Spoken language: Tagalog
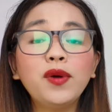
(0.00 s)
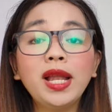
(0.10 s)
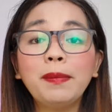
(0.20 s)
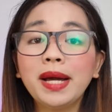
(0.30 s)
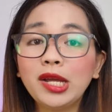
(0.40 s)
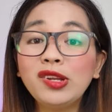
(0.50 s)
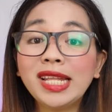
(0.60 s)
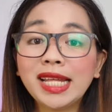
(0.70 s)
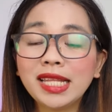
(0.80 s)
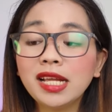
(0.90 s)
na wala pa kayong
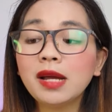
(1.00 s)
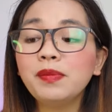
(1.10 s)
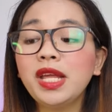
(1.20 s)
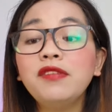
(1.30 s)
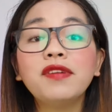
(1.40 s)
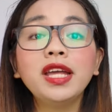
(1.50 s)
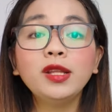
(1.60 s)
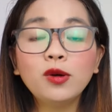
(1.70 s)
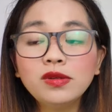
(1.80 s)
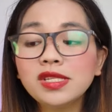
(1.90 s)
natatanggap na
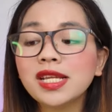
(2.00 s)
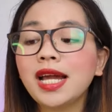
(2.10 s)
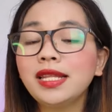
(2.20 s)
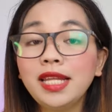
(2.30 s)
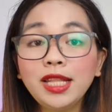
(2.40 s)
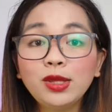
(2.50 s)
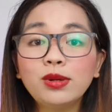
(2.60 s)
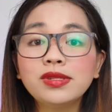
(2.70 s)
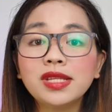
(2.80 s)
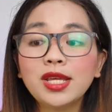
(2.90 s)
invite codes nga dito
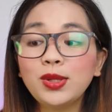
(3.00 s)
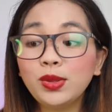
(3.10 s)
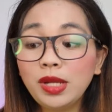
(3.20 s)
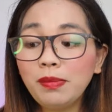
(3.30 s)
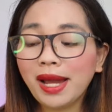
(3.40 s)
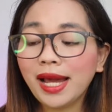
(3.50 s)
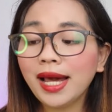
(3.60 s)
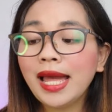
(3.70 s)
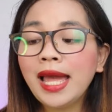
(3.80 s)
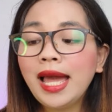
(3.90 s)
sa UD Bank,